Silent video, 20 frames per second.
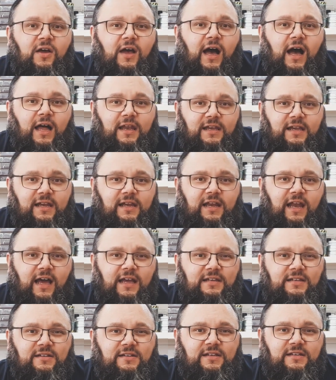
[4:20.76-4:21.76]
an den
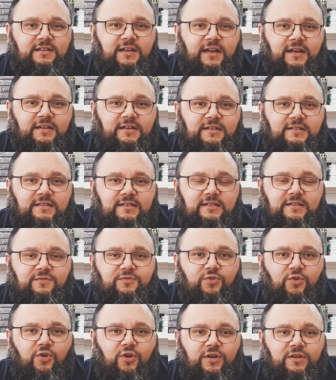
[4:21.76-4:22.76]
gleichen. Ich denke, das ist
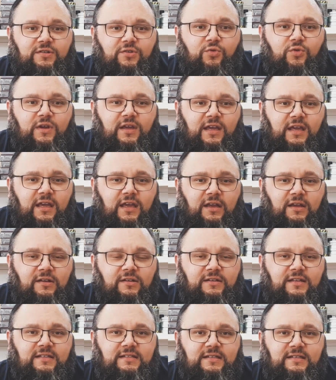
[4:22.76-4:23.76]
für euch okay.
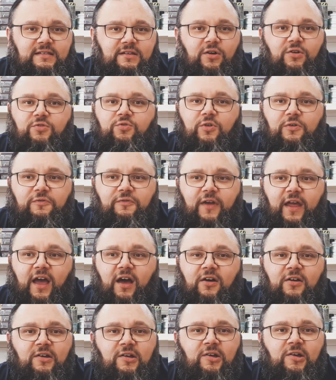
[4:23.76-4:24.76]
Das ist auch nur
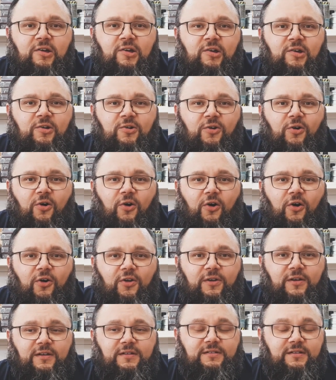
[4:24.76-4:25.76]
fair.
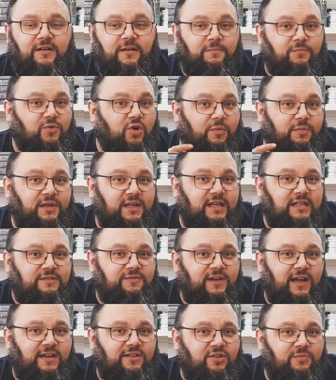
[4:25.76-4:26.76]
Und ähm, kombiniert es
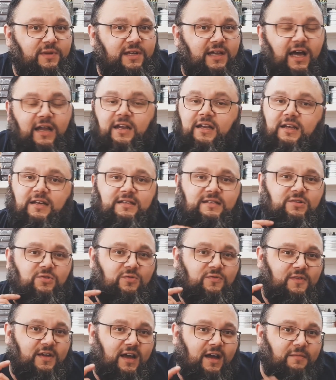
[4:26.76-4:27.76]
vielleicht noch mit einer anderen Aktion.
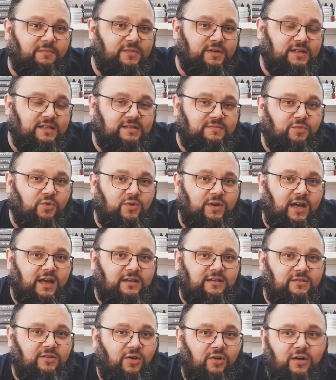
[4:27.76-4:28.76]
Wir haben diesen
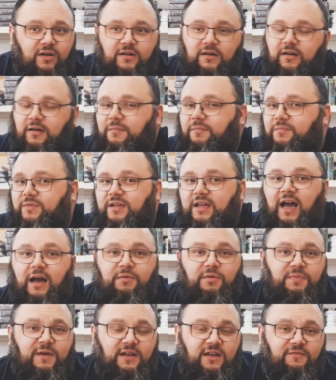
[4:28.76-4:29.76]
Monat noch ähm, die Army
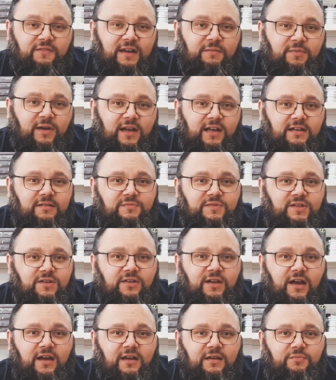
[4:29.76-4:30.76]
Painter Wet Palette im
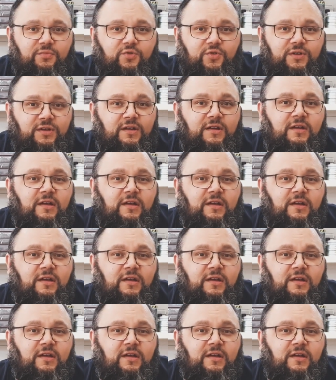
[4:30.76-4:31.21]
Sonderangebot,